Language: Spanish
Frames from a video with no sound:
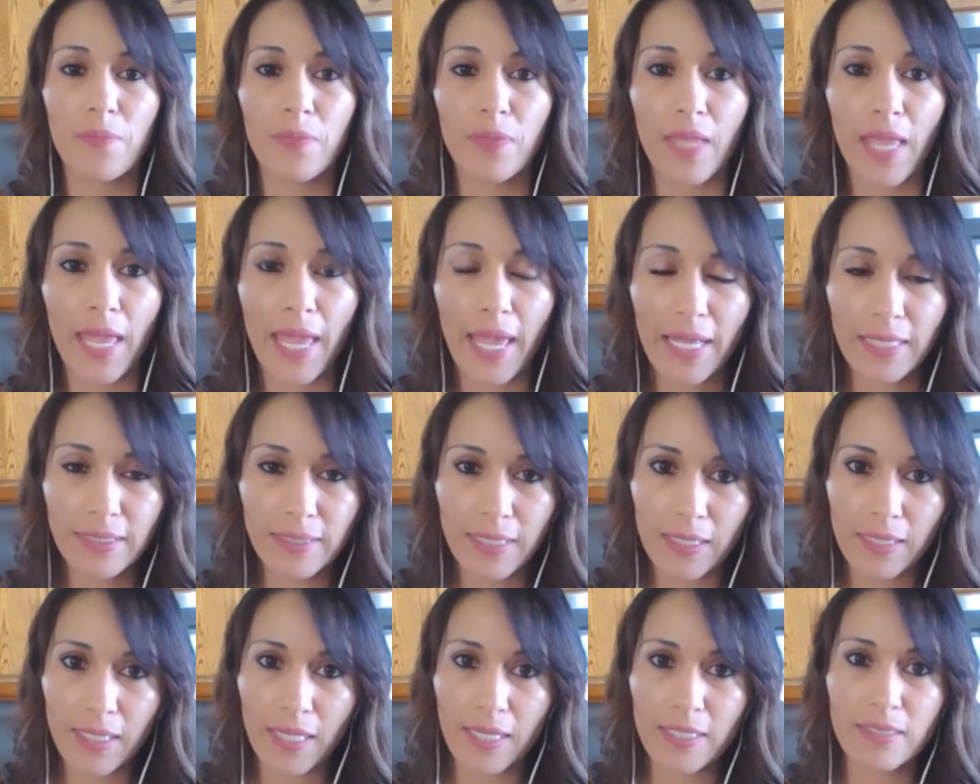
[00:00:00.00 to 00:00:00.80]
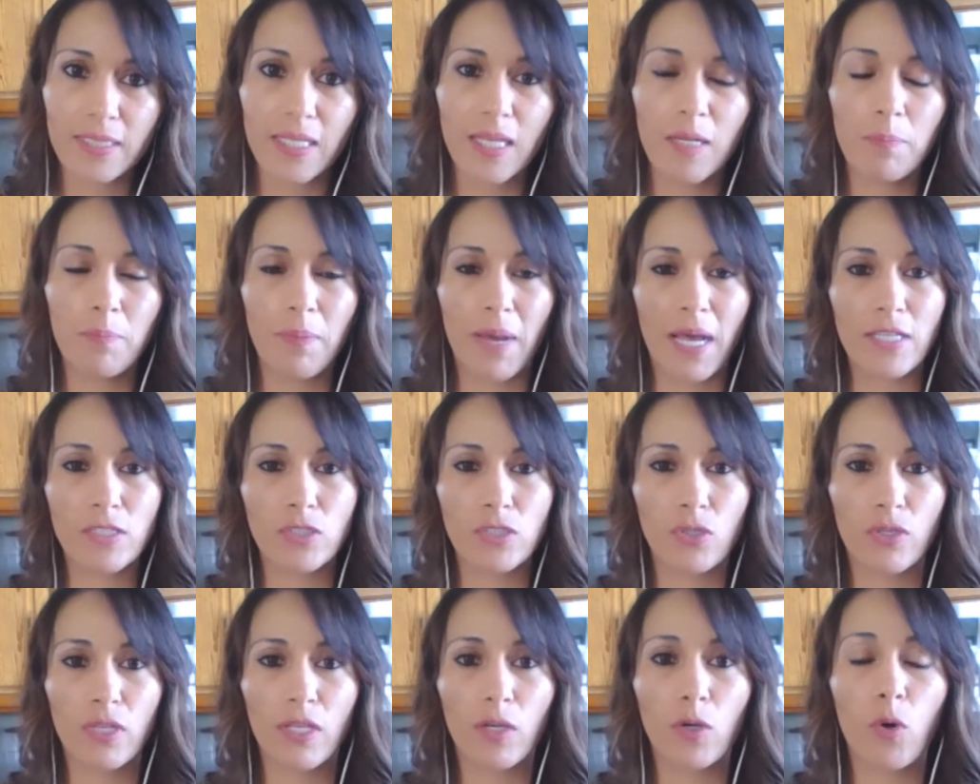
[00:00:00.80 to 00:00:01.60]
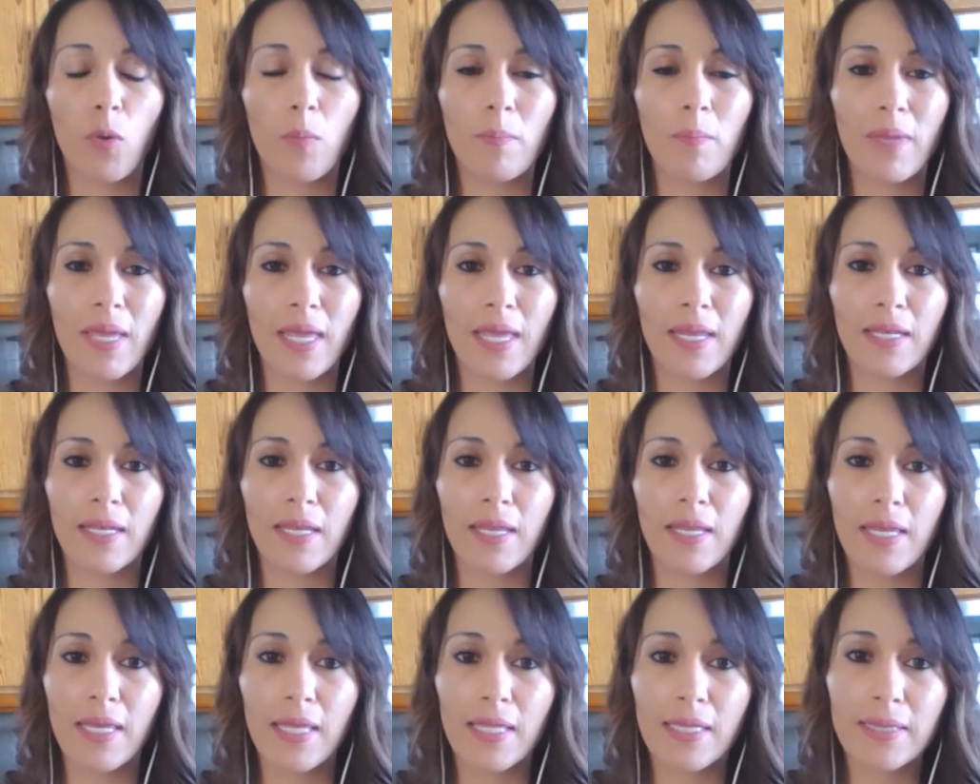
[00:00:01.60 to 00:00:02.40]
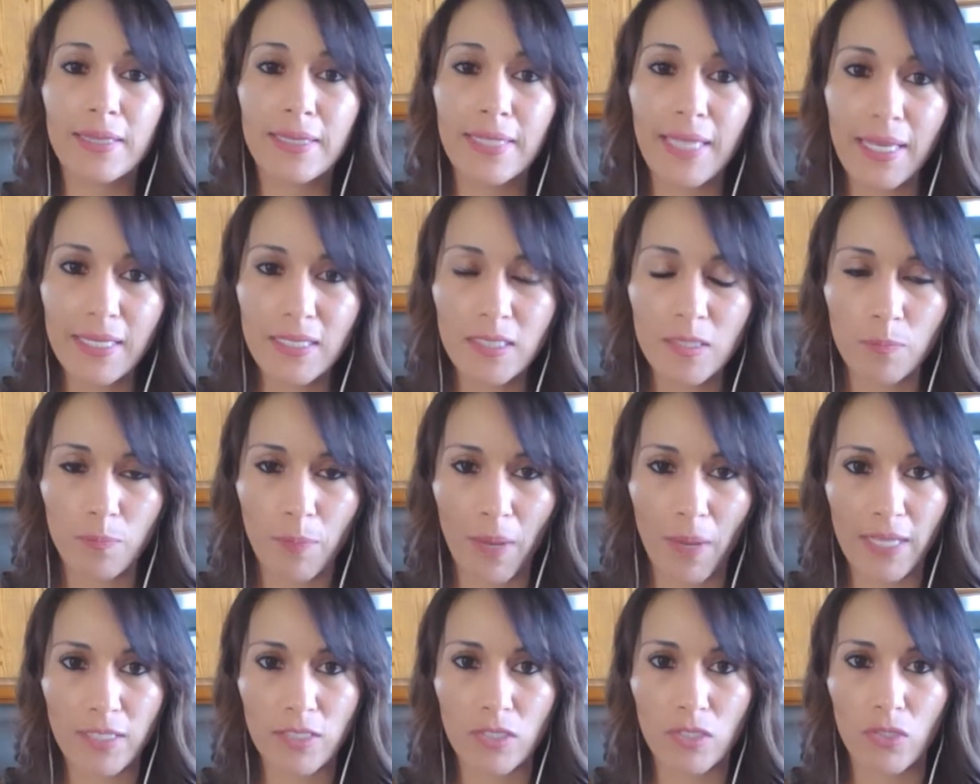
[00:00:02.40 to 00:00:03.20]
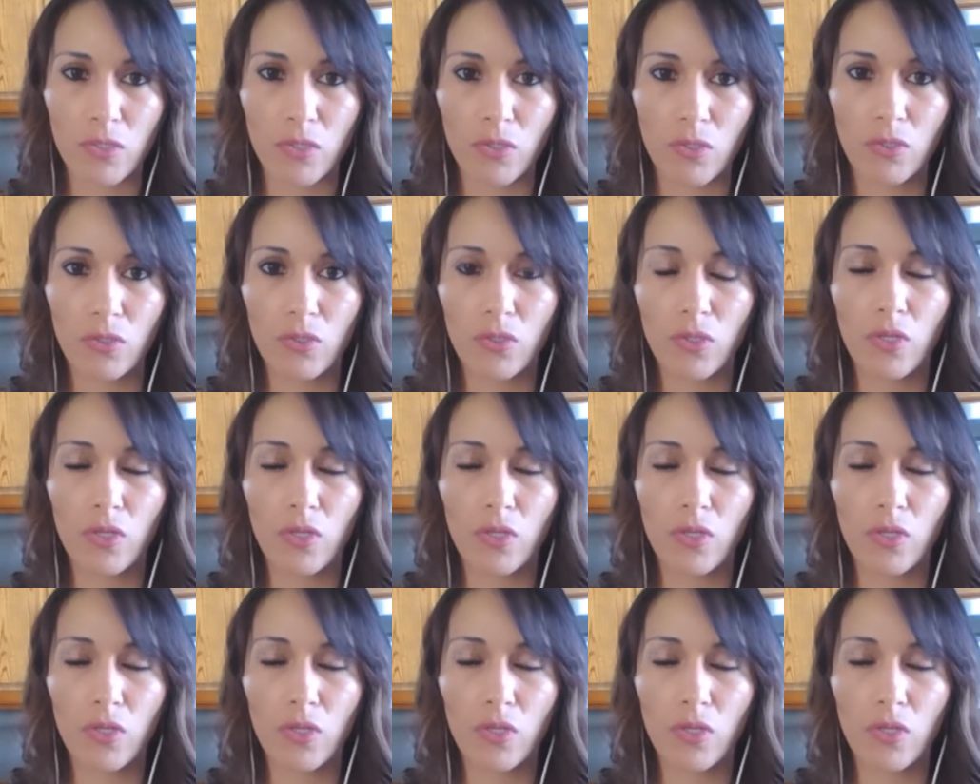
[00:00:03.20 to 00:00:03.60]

este tercer paso de comer despacio